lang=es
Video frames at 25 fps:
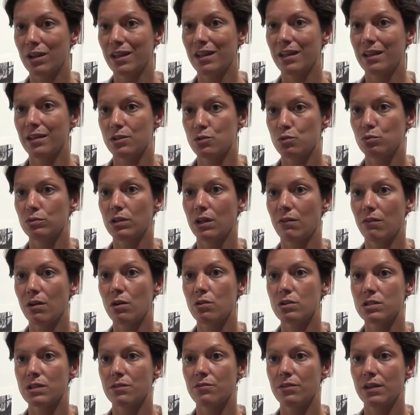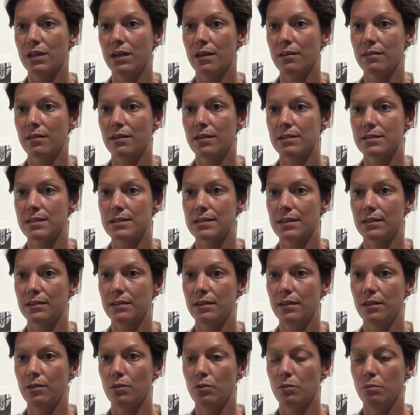qué su trabajo es eficaz en ese
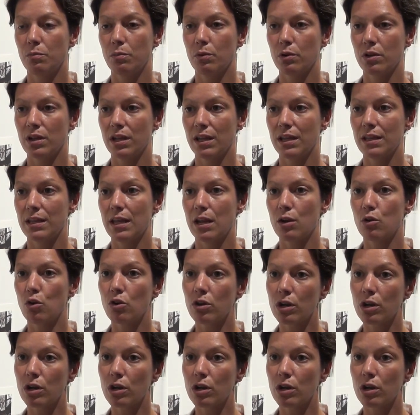sentido? Porque ella no